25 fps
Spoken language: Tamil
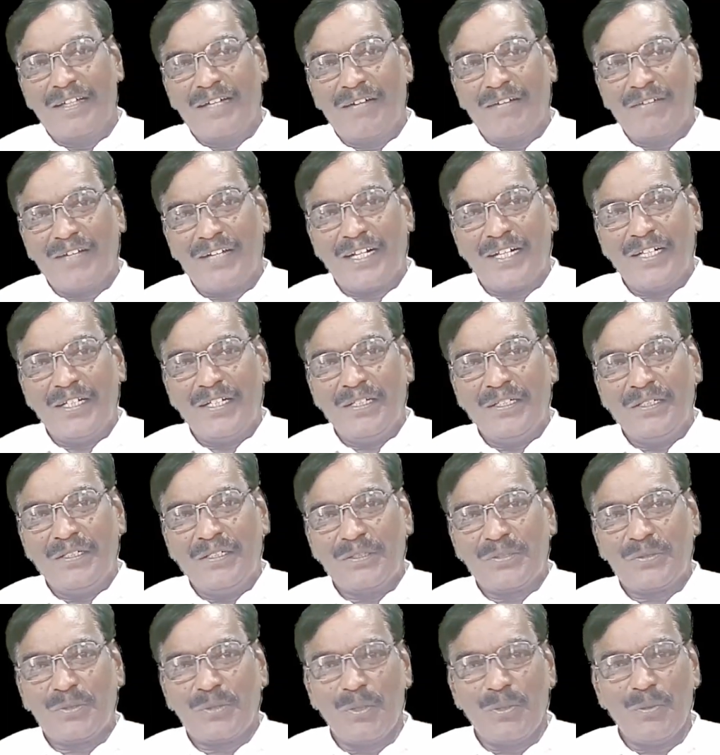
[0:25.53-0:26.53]
அது அவரை
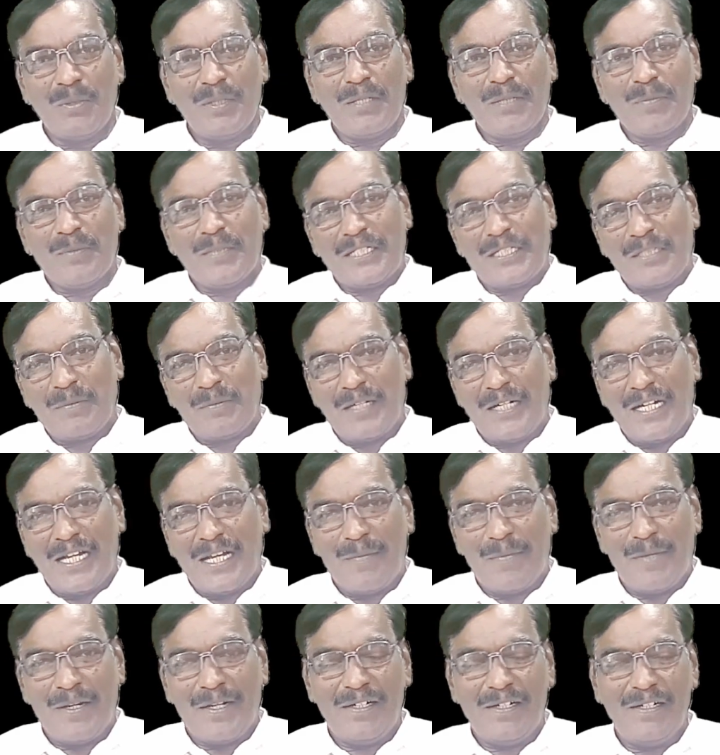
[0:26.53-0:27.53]
சுடுவது
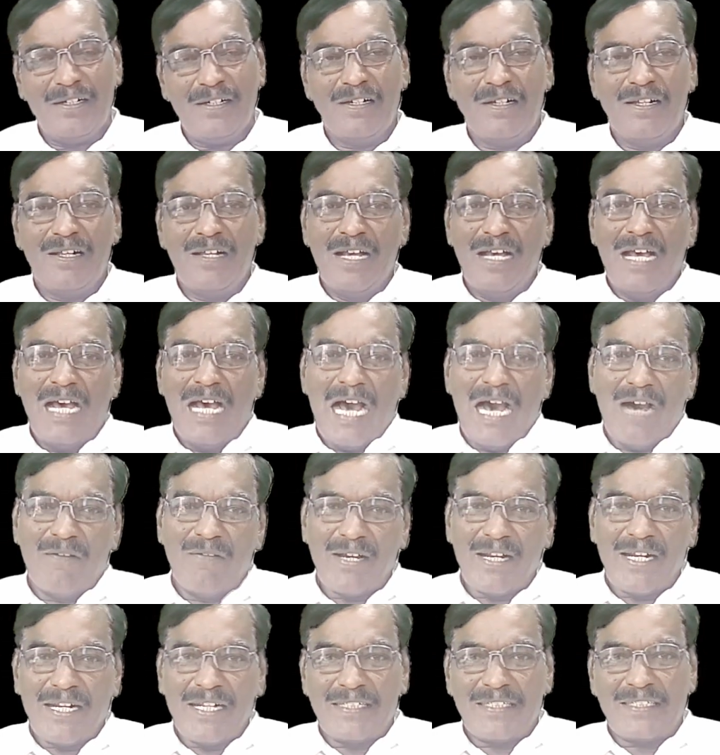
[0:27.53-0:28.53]
மட்டுமல்லாமல்
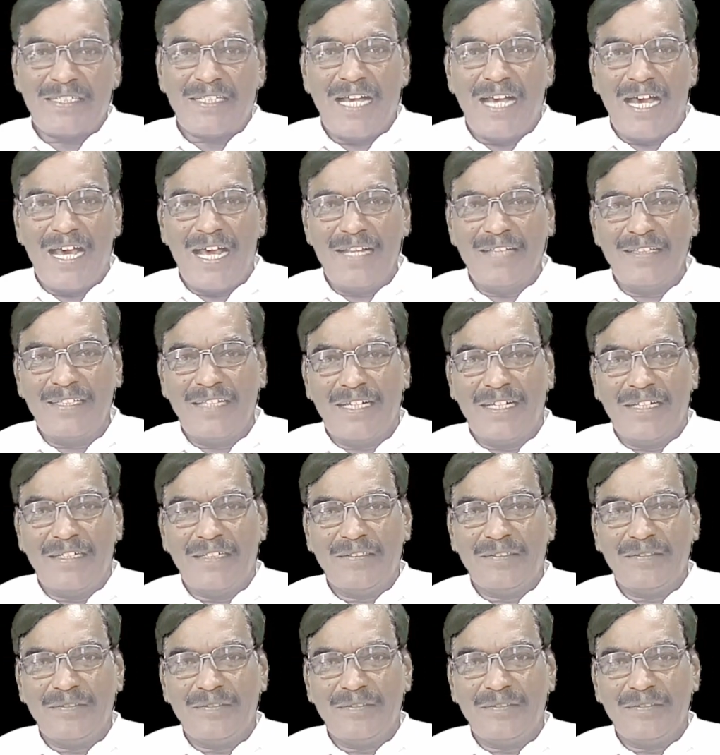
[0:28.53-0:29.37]
அவரை சார்ந்த